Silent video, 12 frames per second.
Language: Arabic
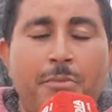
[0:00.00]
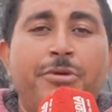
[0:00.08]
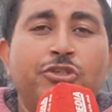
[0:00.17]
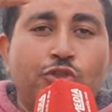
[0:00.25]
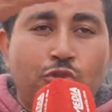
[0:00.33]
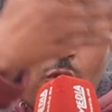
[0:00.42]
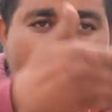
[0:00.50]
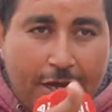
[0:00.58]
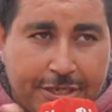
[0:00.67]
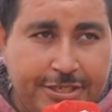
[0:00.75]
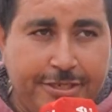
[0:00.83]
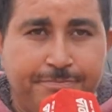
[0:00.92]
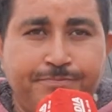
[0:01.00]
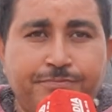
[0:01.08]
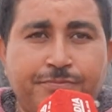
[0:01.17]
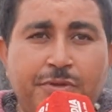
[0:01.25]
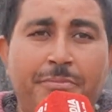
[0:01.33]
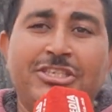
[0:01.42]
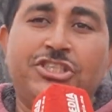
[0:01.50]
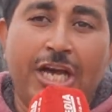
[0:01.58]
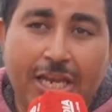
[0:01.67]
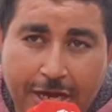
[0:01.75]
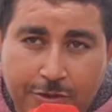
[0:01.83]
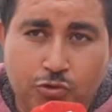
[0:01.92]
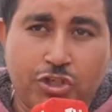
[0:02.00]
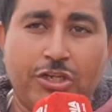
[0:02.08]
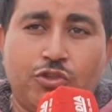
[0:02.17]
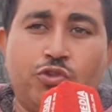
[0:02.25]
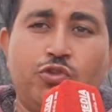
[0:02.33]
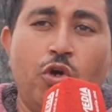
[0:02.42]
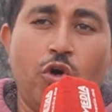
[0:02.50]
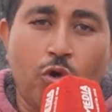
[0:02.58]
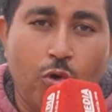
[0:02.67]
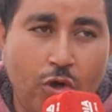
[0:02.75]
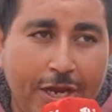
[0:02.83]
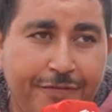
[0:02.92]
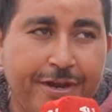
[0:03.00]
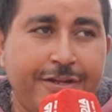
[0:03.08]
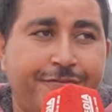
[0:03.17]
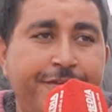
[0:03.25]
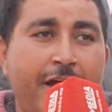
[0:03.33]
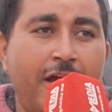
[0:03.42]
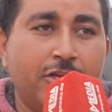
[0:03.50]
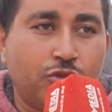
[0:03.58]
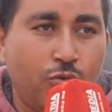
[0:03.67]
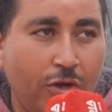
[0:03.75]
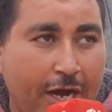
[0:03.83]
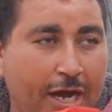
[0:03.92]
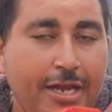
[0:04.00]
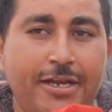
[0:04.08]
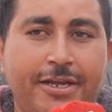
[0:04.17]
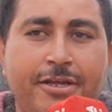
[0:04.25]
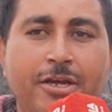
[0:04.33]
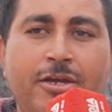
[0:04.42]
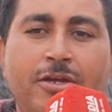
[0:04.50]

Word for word: من السوق قديم ماشي يلاه نشكد السوق ولا نردناش ولا غايلي